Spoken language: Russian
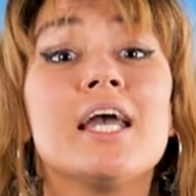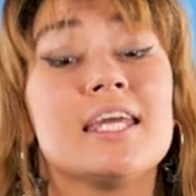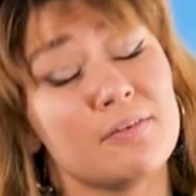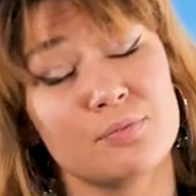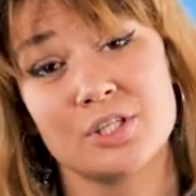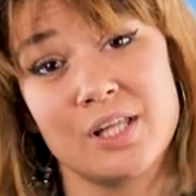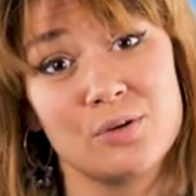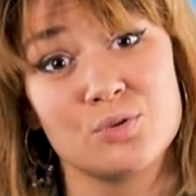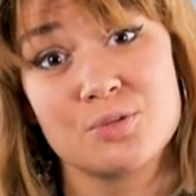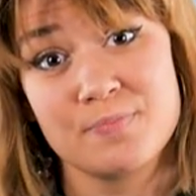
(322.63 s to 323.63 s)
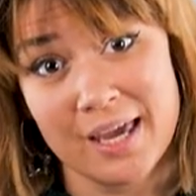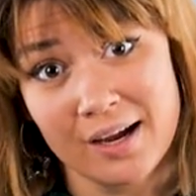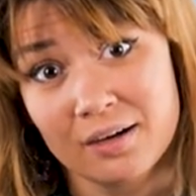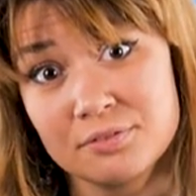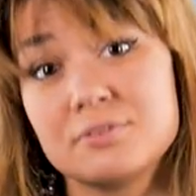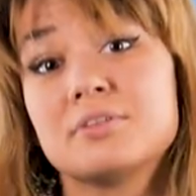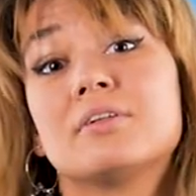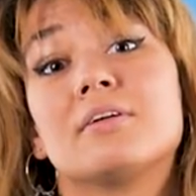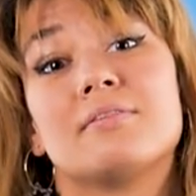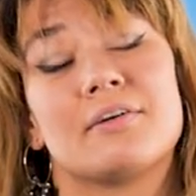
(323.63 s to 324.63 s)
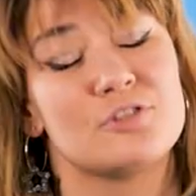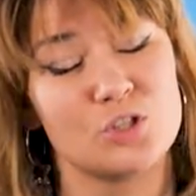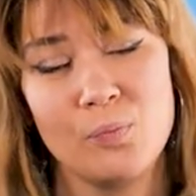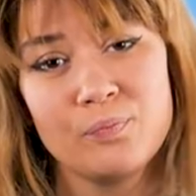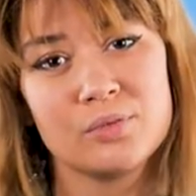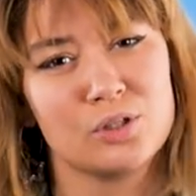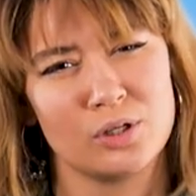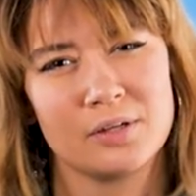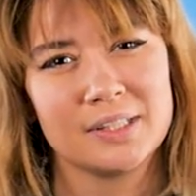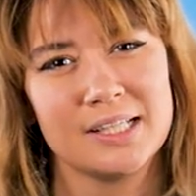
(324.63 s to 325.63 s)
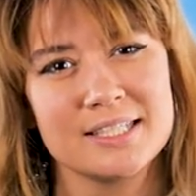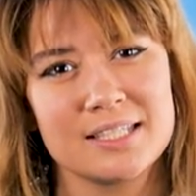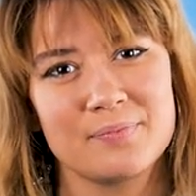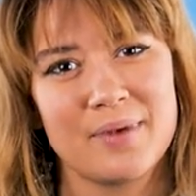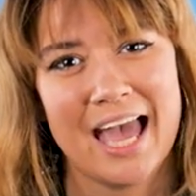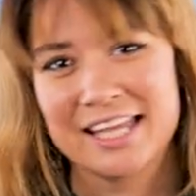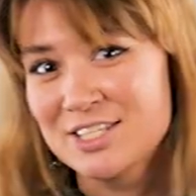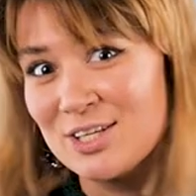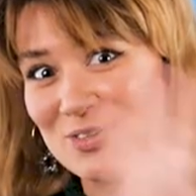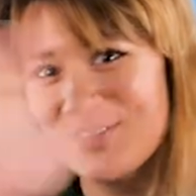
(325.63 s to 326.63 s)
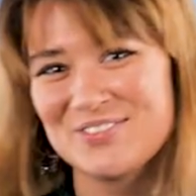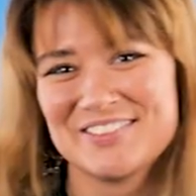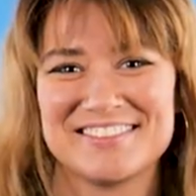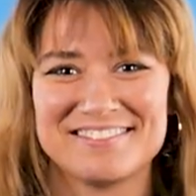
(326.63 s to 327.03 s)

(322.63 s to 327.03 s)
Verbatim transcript: Я вам желаю успехов во всем, не только в английском. And see you soon!